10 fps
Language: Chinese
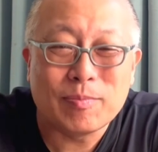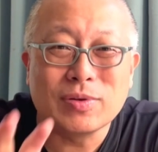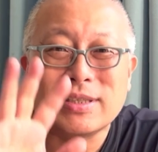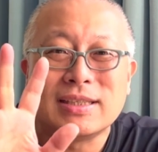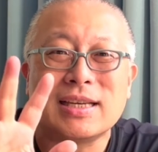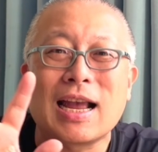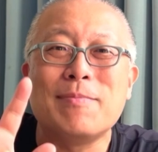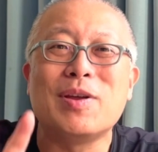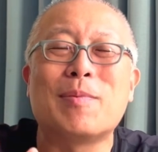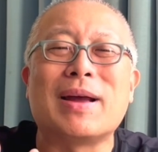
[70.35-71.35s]
不仔细
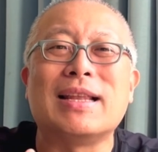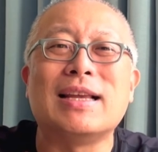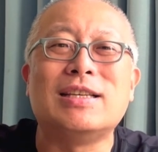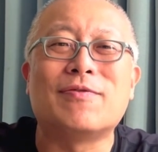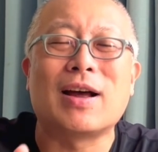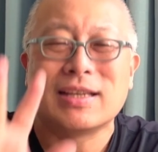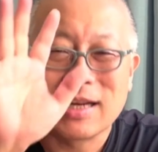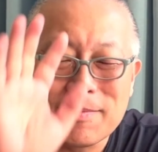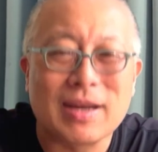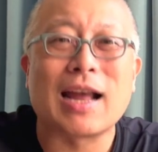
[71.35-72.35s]
看，没有摆在一起放，你
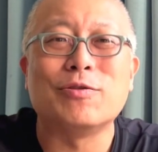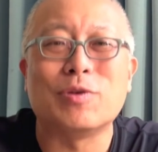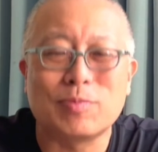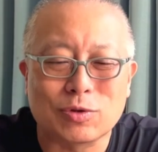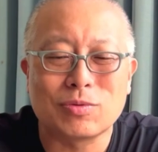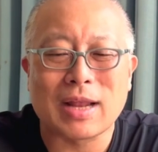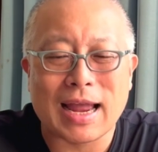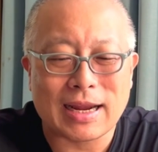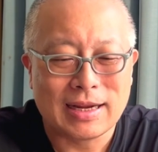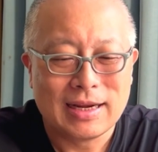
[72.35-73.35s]
根本感觉不出
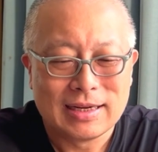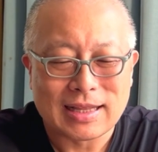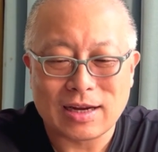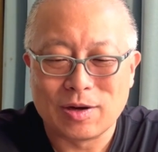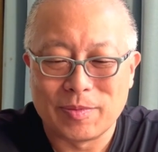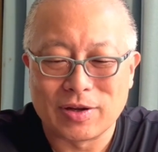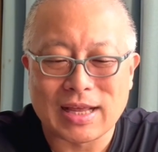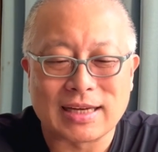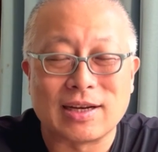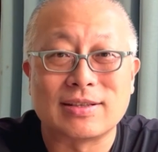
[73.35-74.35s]
来它有没有
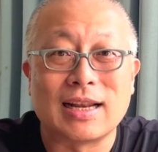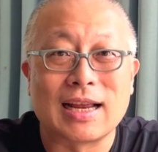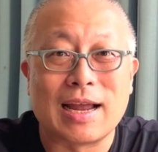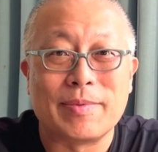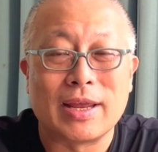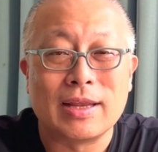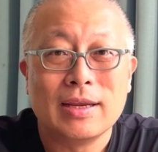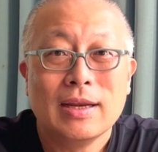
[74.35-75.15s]
大小上的改变。